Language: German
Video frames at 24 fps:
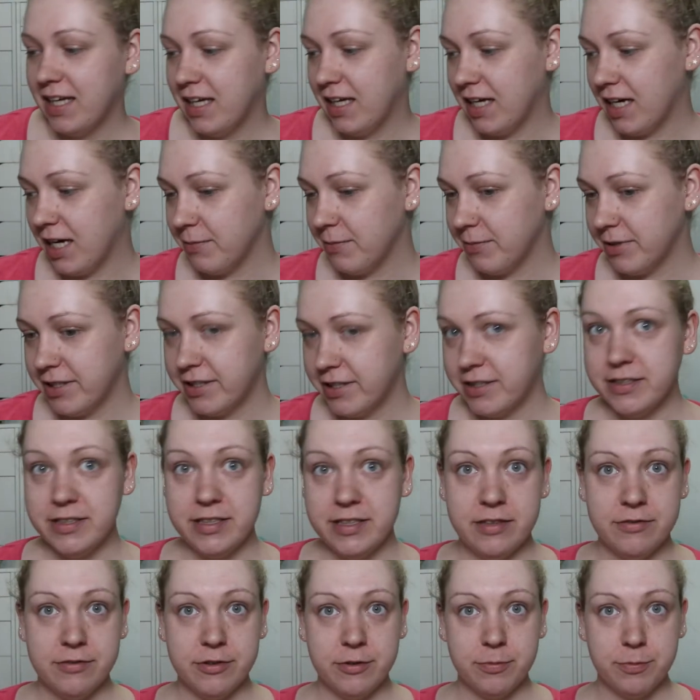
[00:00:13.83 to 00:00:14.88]
Aber
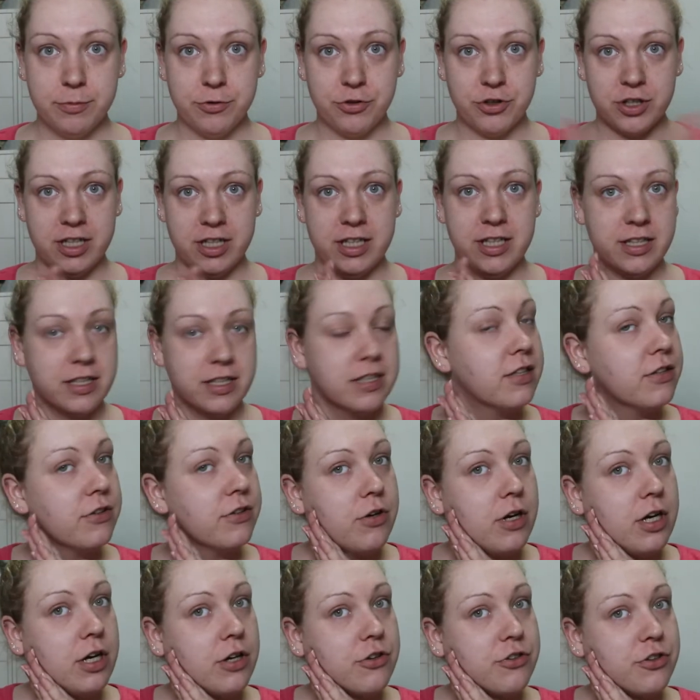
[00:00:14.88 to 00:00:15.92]
ihr wisst Bescheid,
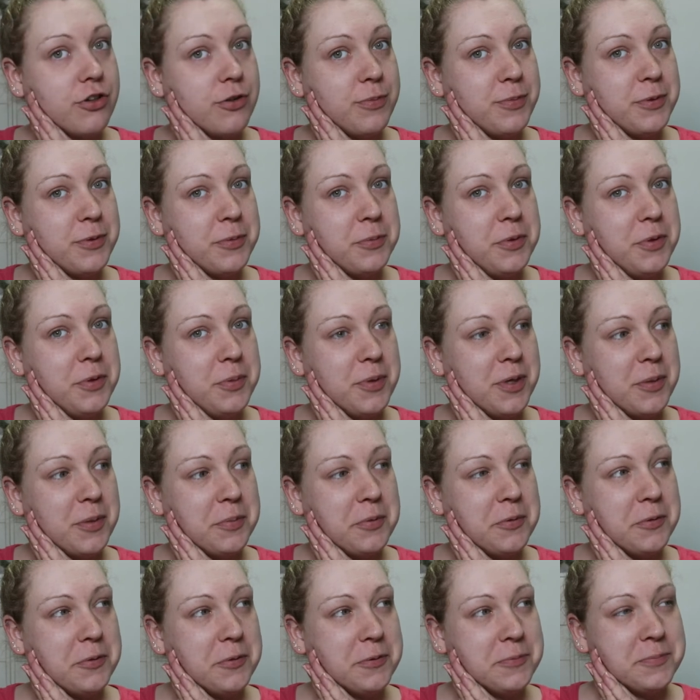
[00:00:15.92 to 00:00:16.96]
neuer Job,
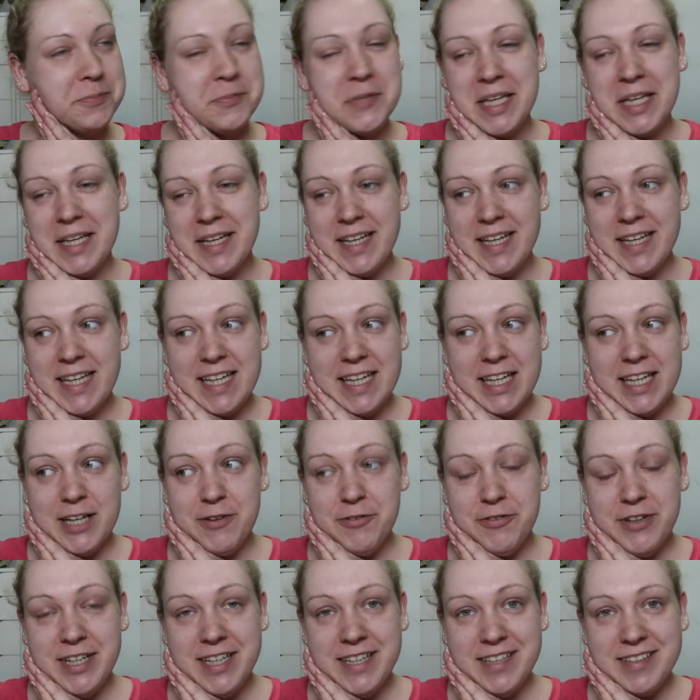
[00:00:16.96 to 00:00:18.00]
pipapo,
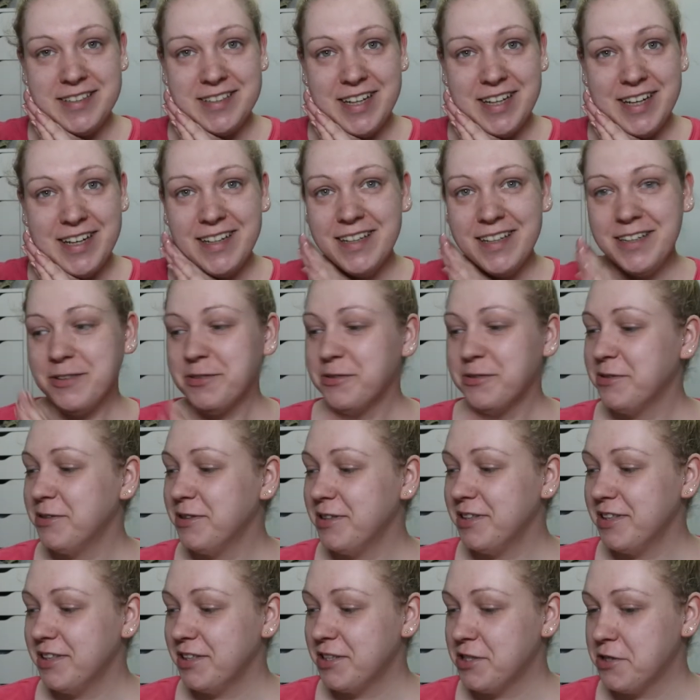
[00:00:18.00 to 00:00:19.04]
wenig Zeit
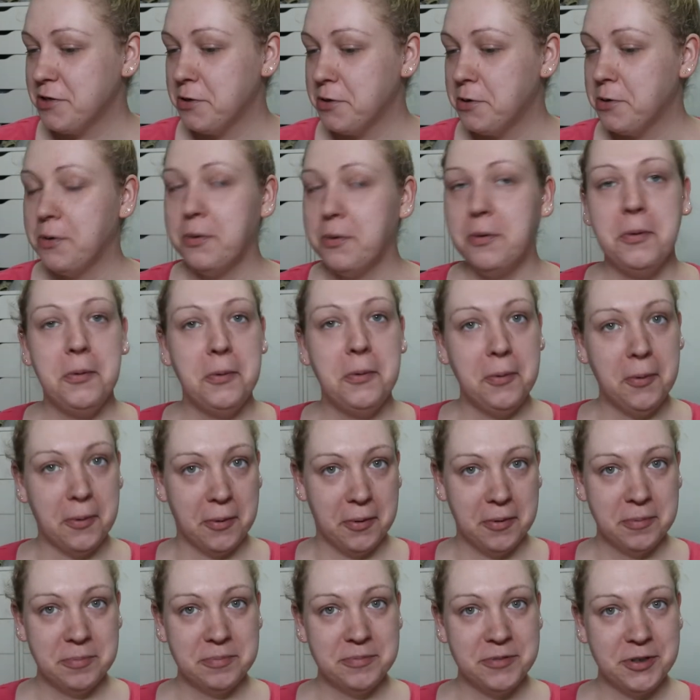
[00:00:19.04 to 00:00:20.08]
und
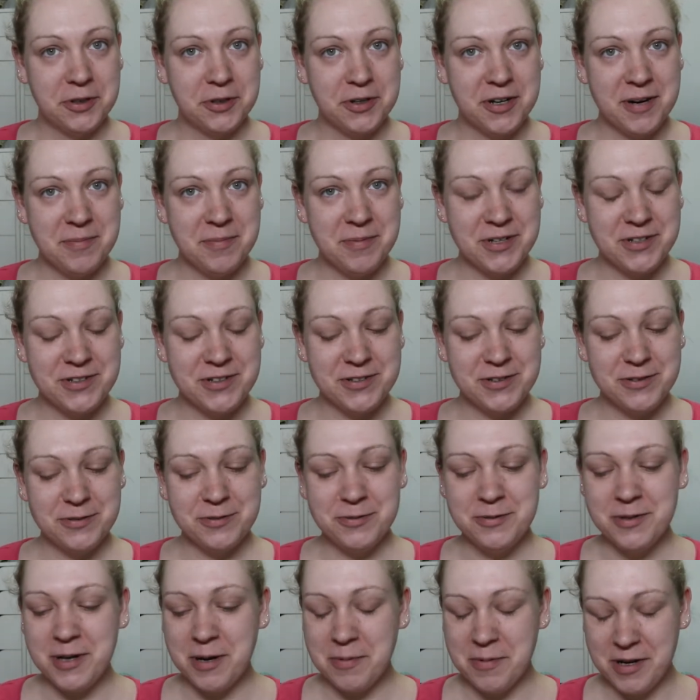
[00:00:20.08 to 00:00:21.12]
ja, ich komme nicht
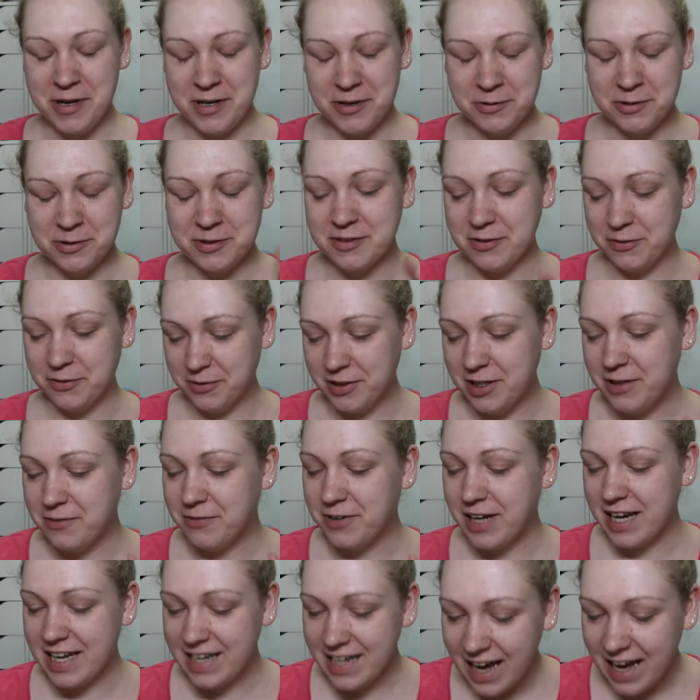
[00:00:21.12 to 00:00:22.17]
dazu, aber ich hole es auf jeden
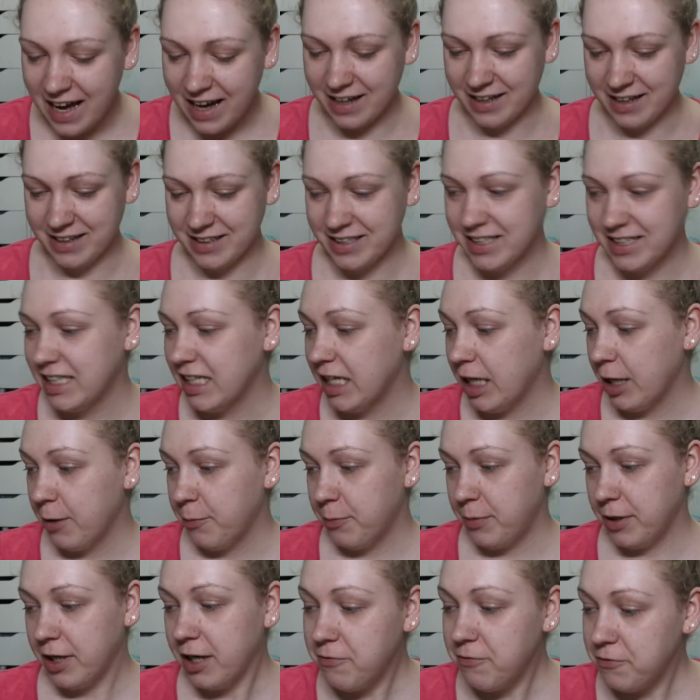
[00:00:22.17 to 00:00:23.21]
Fall nach.
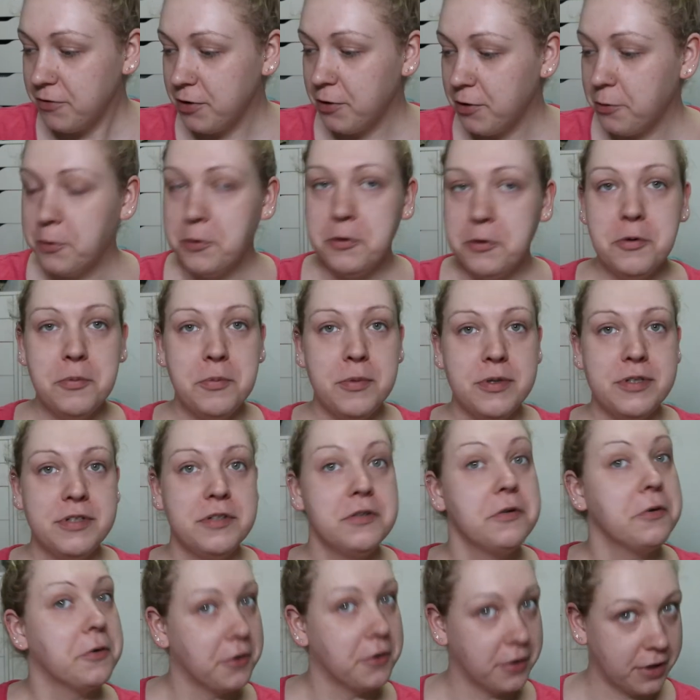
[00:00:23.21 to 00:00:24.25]
Beginnen wir heute
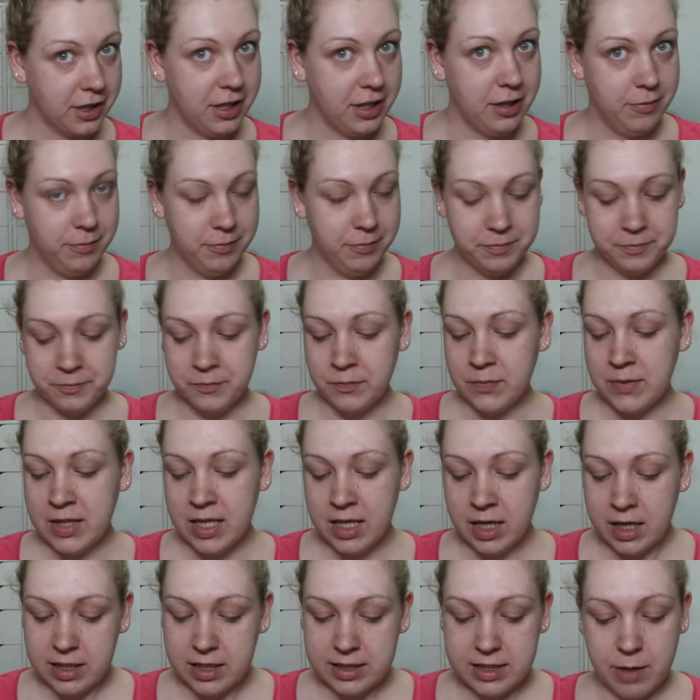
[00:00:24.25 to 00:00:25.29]
mit Creme.
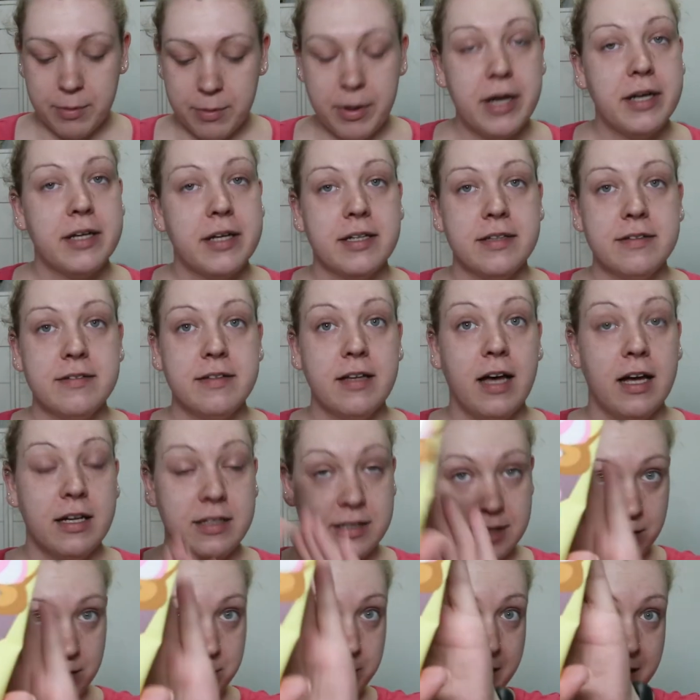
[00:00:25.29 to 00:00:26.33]
Ich habe eine ganze
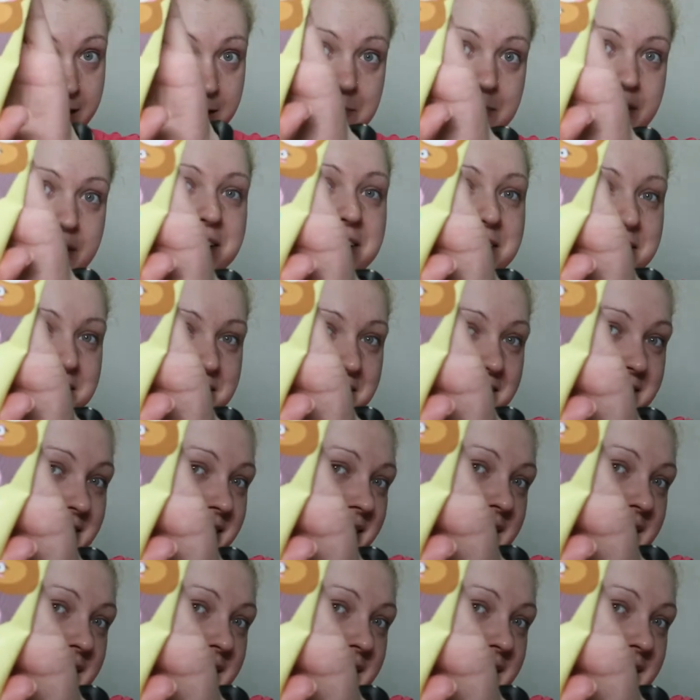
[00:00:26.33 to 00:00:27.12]
Handcreme leer gemacht.